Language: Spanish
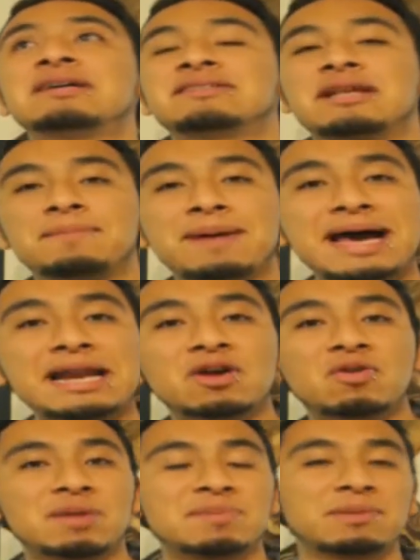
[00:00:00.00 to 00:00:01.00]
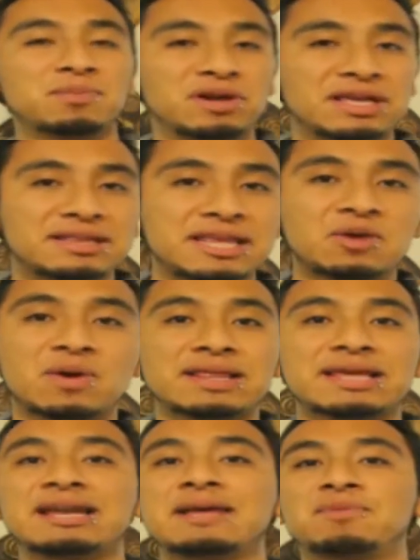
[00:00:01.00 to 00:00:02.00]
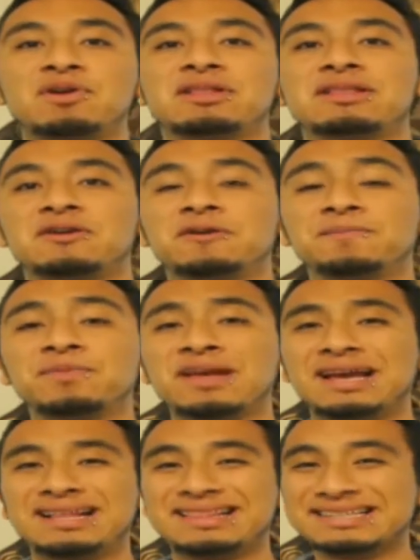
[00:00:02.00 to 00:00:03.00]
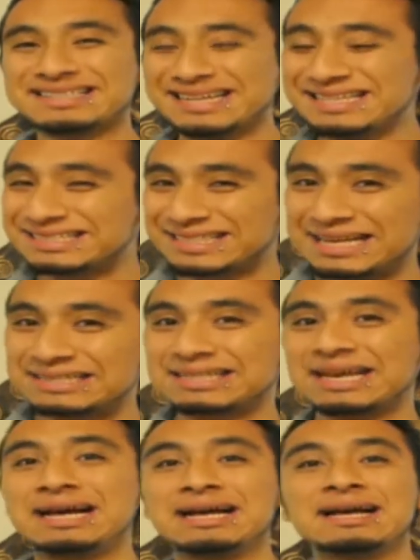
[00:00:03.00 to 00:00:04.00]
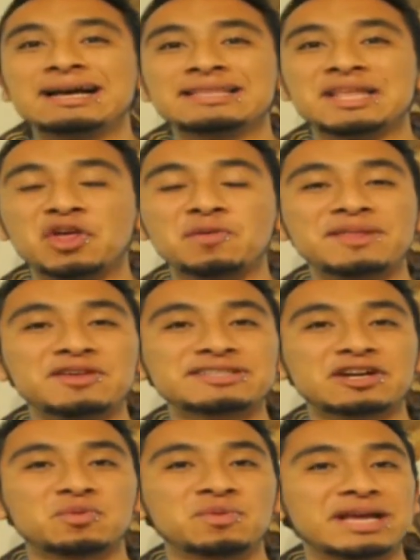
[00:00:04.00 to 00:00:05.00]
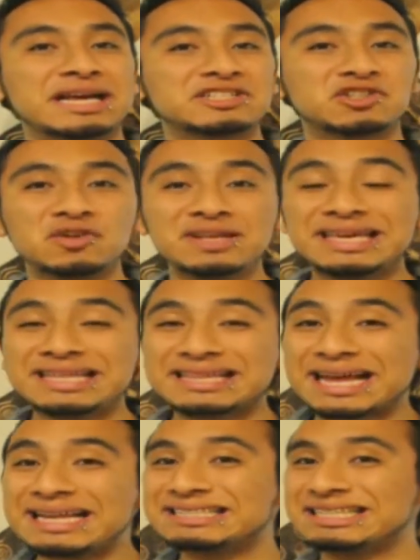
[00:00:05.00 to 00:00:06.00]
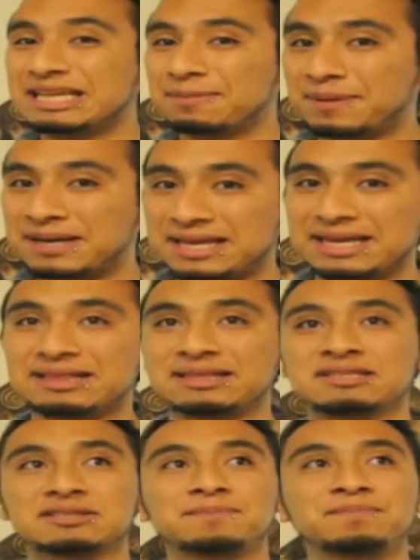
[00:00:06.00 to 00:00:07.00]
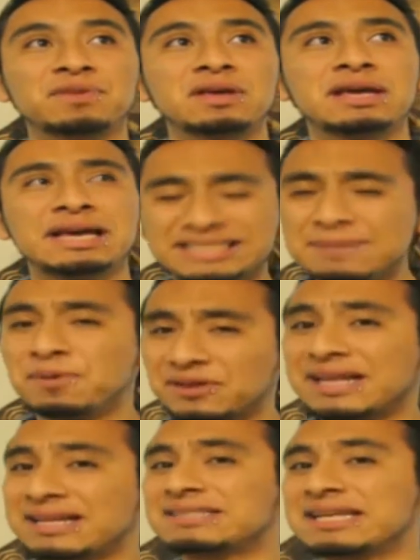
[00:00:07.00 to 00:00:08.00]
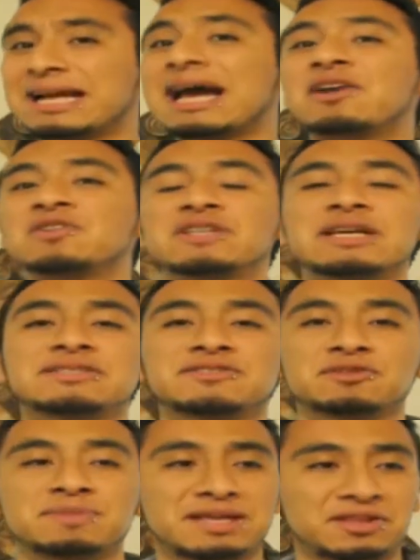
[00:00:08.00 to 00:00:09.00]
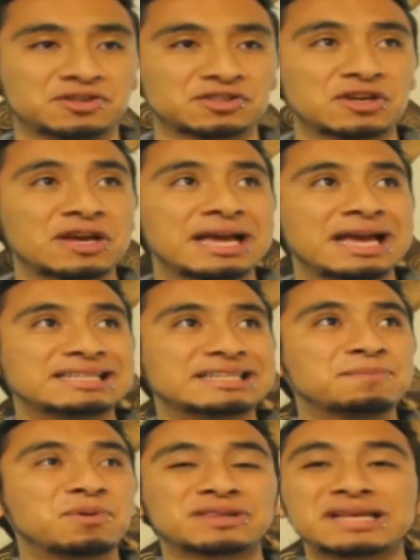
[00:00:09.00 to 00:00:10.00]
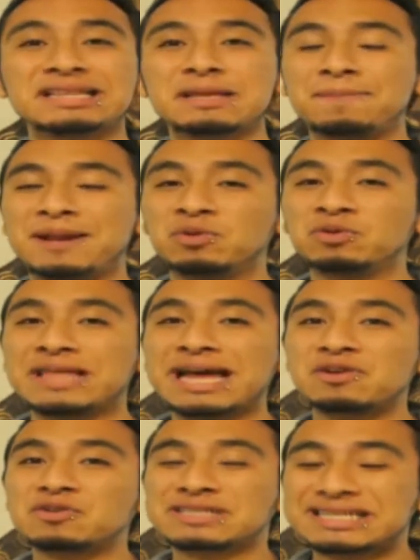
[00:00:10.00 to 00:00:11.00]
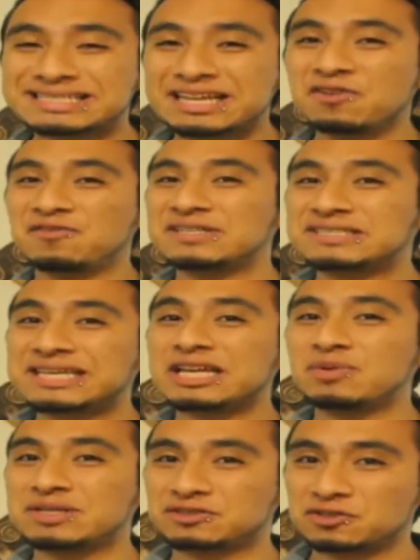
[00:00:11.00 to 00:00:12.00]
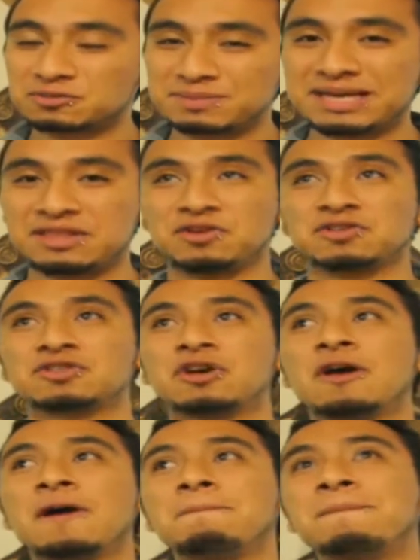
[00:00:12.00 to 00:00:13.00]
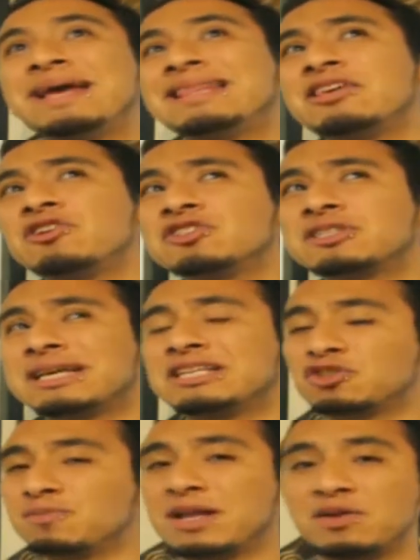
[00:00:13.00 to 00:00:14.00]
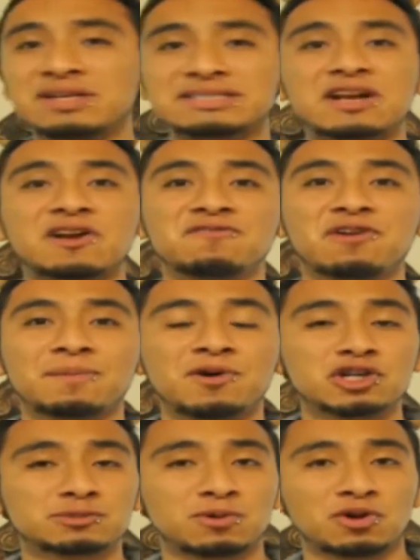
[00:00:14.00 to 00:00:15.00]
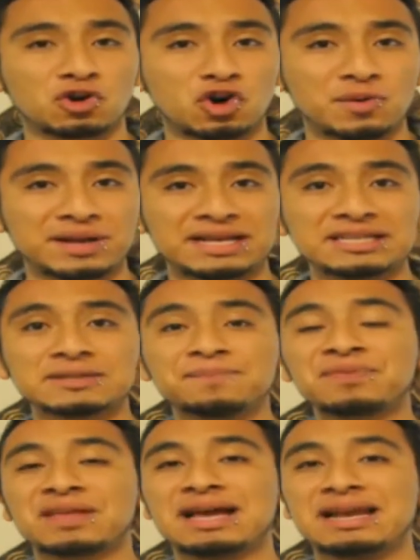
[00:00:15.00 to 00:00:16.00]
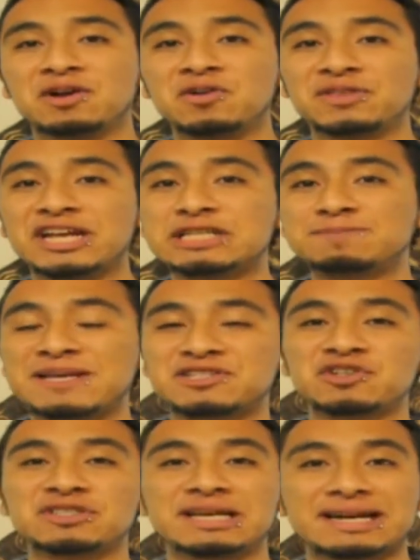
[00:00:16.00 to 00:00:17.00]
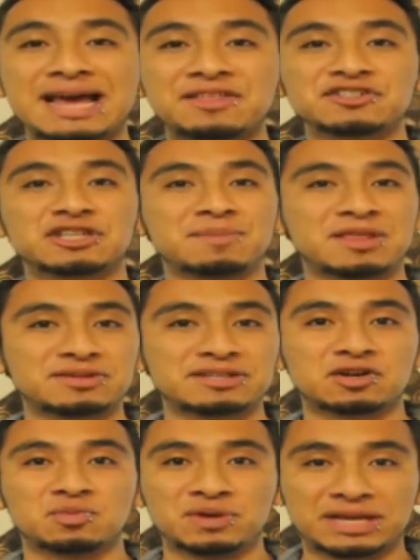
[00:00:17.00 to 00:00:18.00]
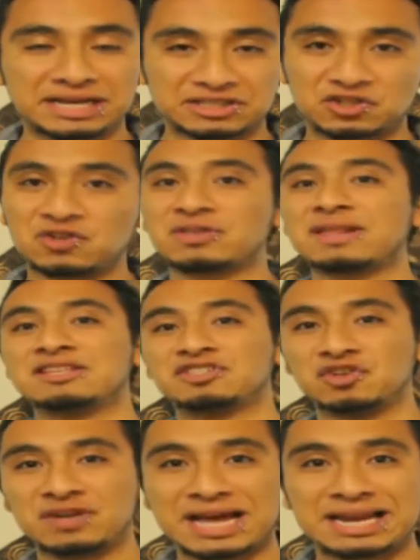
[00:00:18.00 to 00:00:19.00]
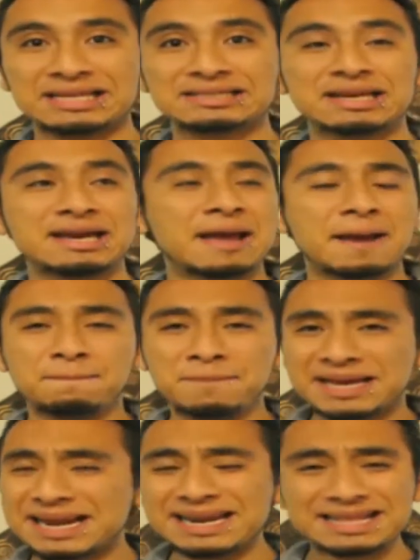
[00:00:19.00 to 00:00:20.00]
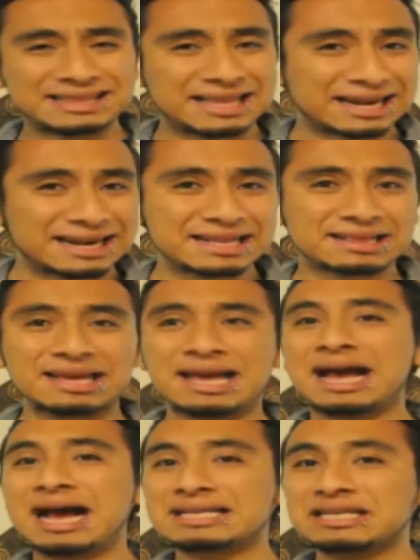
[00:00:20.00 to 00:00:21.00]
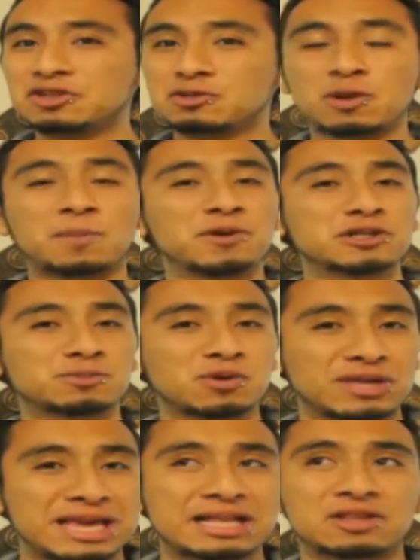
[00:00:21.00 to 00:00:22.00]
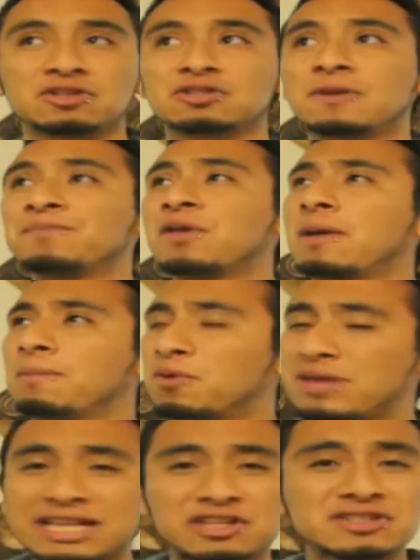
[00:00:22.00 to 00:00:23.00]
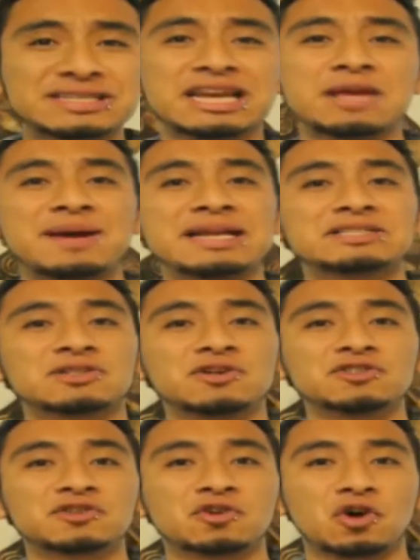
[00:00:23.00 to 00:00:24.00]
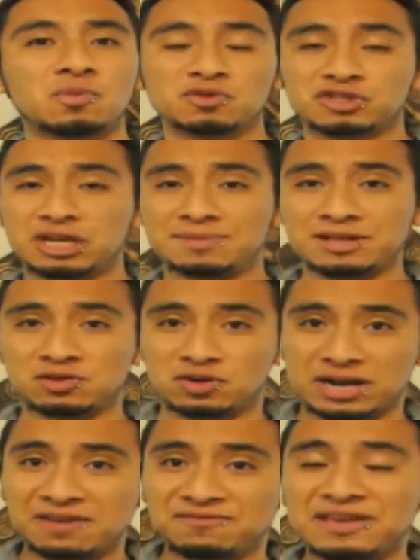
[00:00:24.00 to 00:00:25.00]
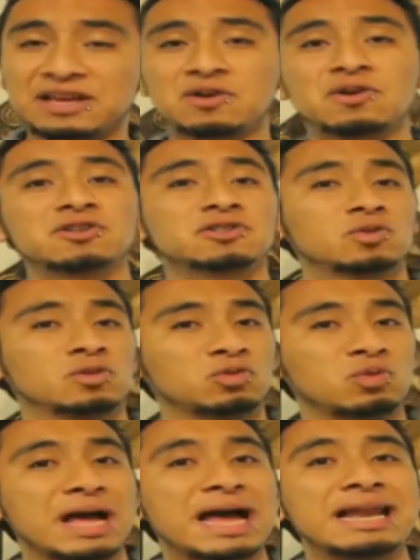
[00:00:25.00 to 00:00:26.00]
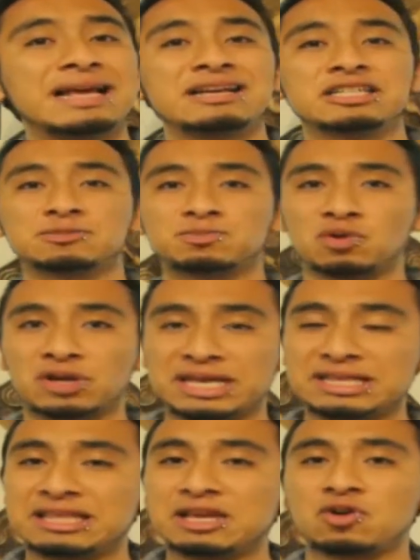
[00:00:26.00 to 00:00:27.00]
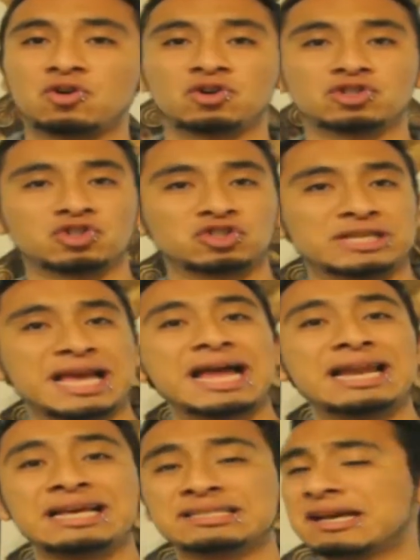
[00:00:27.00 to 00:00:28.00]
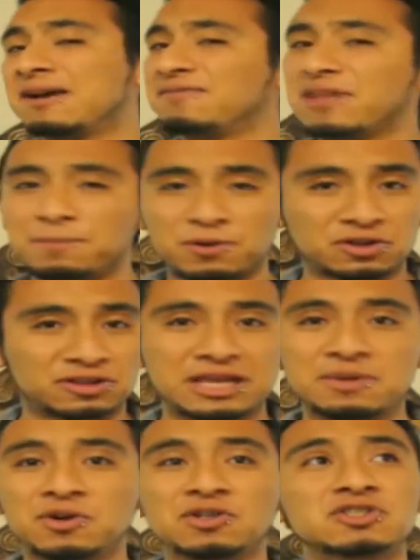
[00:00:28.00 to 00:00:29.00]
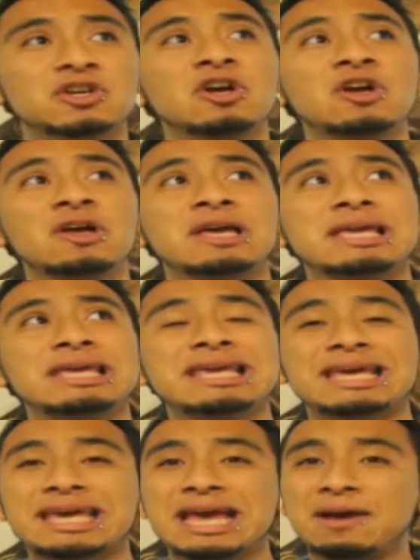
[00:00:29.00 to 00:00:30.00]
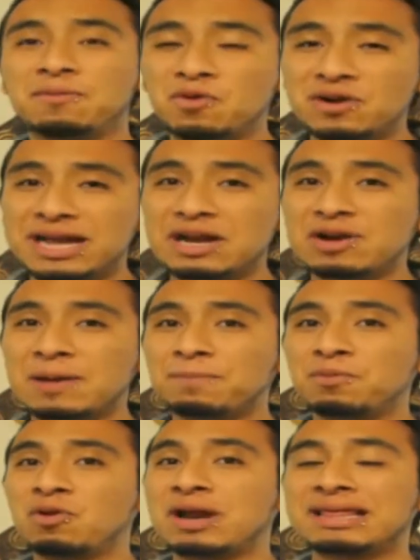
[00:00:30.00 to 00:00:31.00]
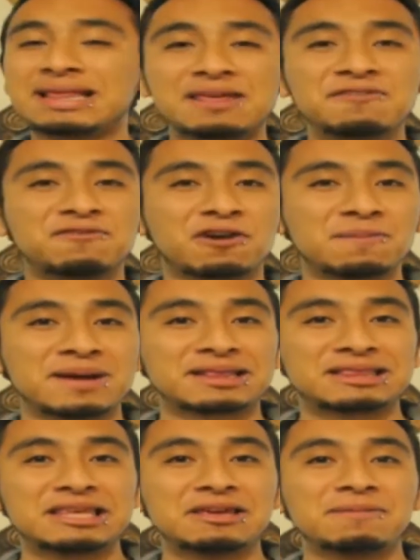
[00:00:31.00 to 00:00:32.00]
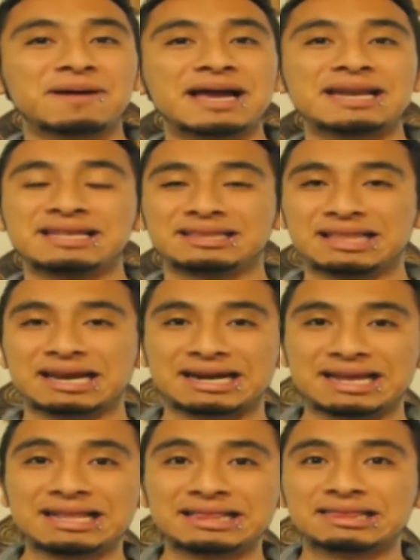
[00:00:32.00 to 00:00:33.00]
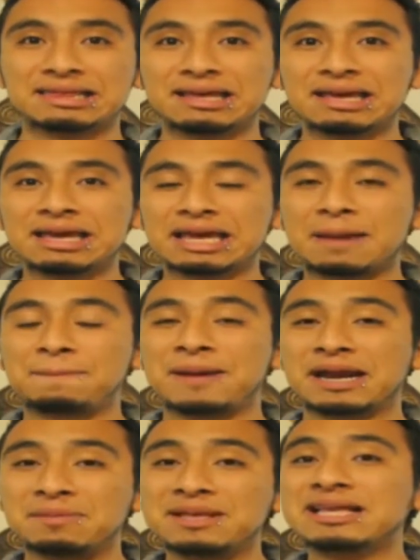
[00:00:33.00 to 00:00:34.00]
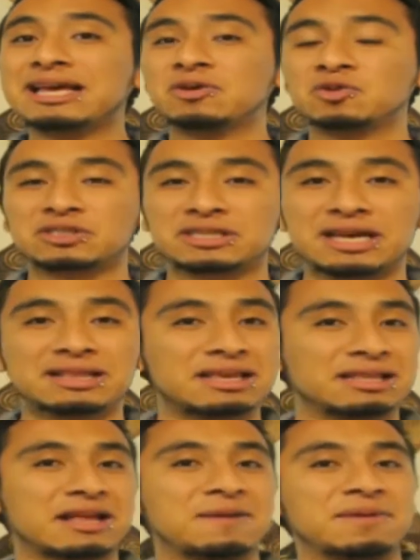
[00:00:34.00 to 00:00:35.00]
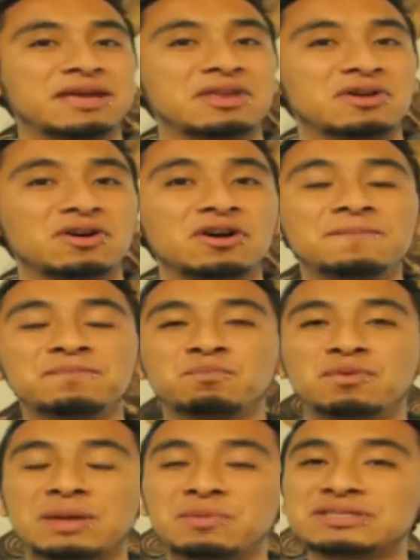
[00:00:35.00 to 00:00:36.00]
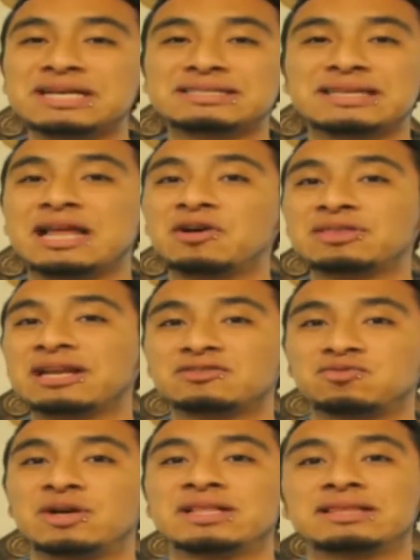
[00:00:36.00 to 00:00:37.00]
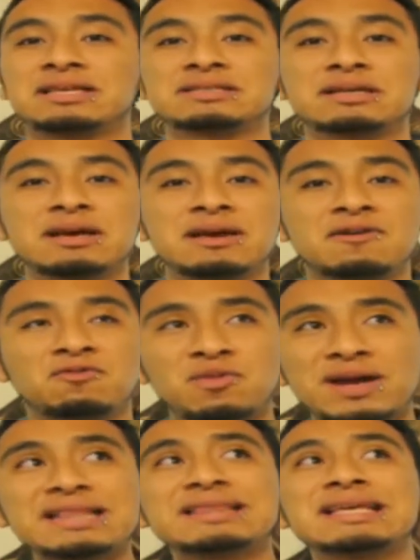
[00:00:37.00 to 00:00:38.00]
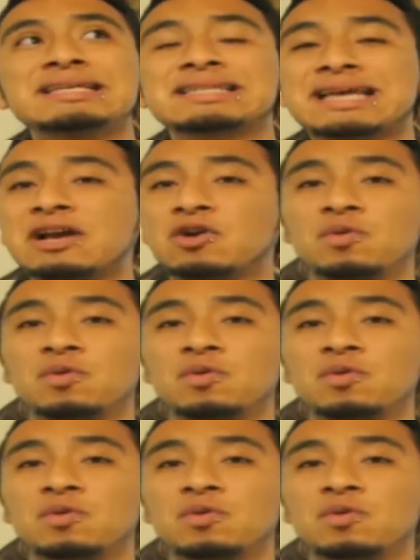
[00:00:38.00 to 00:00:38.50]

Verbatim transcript: Sin embargo, animal político, ADN político. En tercera instancia tenemos medios de comunicación digitales independientes es importante acercarnos a estos medios. Es importante preguntarnos qué están ofreciendo estos medios. Medios que en su mayoría están conformados por jóvenes, que al encontrar espacios cerrados en medios de comunicación tradicionales, migran a Internet, hacen sus propios proyectos. Proyectos tan diversos como cinematográficos, culturales, políticos, sociales, deportivos, y que abonan una pluralidad informativa en Internet que permite que usted y también yo podamos acceder a otras fuentes, fuentes que han